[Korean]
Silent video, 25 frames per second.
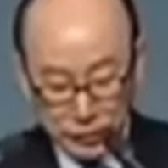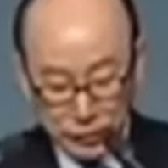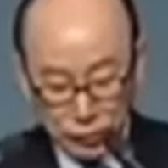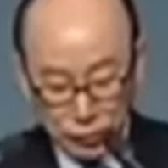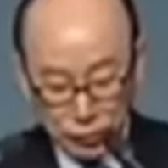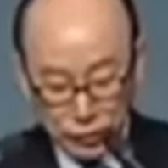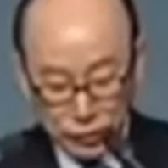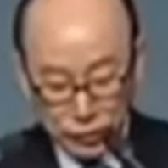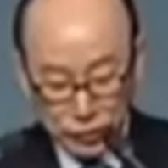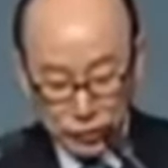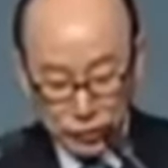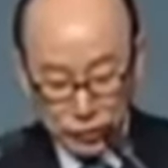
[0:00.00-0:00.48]

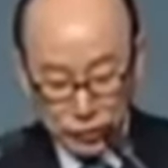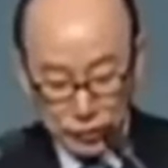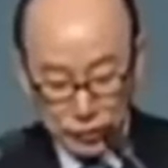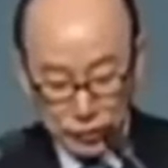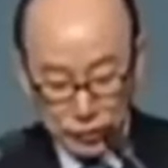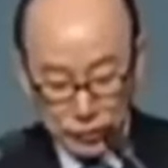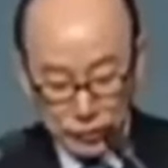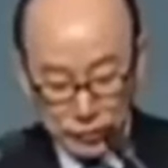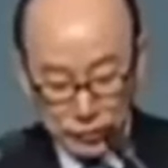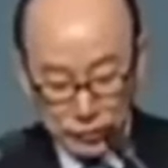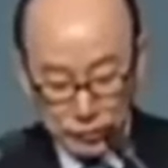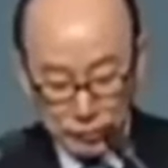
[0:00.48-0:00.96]

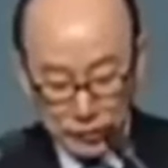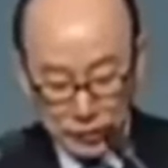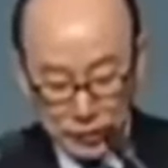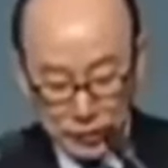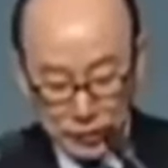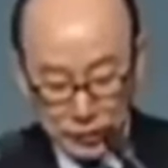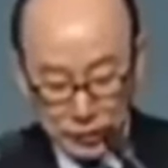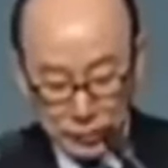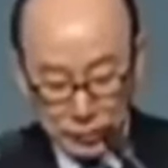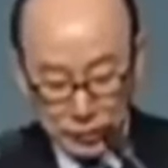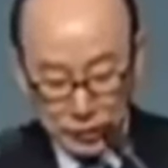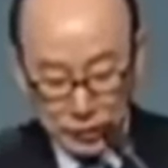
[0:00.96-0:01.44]
우리는
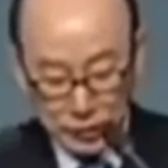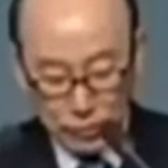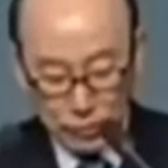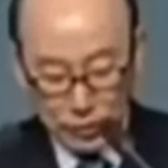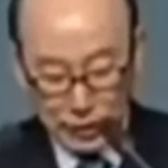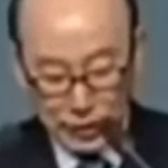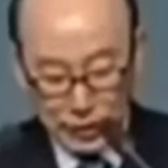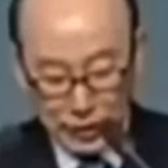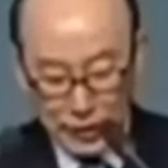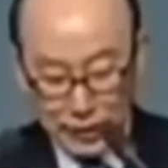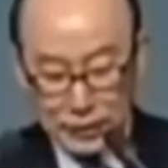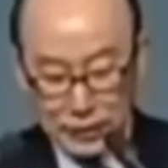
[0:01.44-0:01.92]
말씀대로
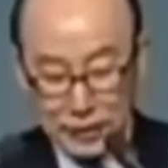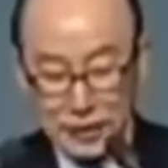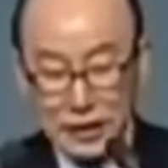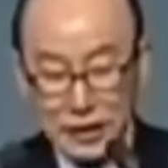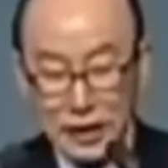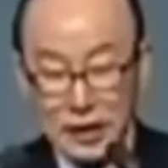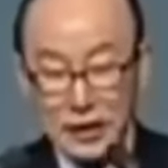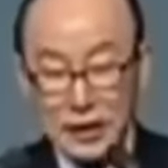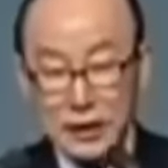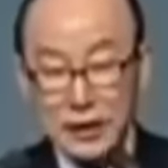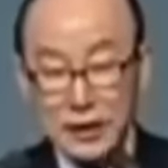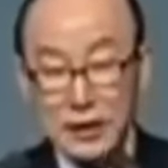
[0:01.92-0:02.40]

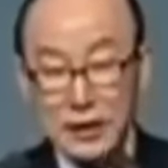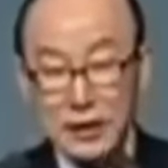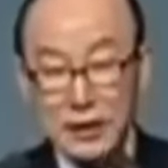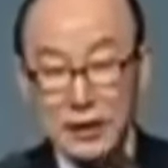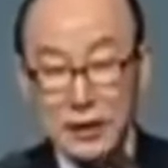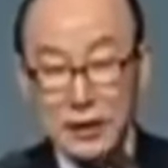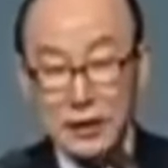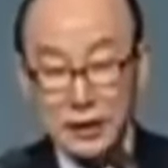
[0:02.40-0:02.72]
항상